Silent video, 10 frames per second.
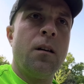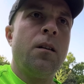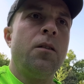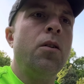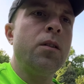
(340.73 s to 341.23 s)

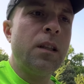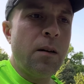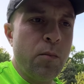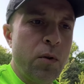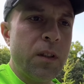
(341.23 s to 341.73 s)
Rok
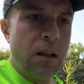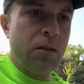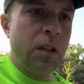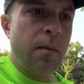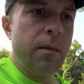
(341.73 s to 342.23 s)
temu, z tego
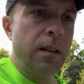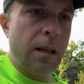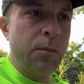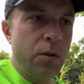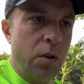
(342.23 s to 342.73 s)
co
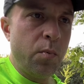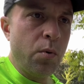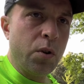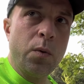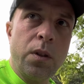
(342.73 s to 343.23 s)
pamiętam, to nie
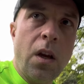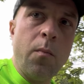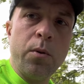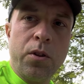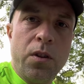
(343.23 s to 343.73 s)
było słodkiego
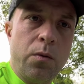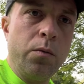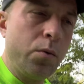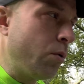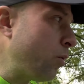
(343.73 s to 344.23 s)

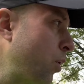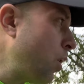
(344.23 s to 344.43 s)
poczęstunku.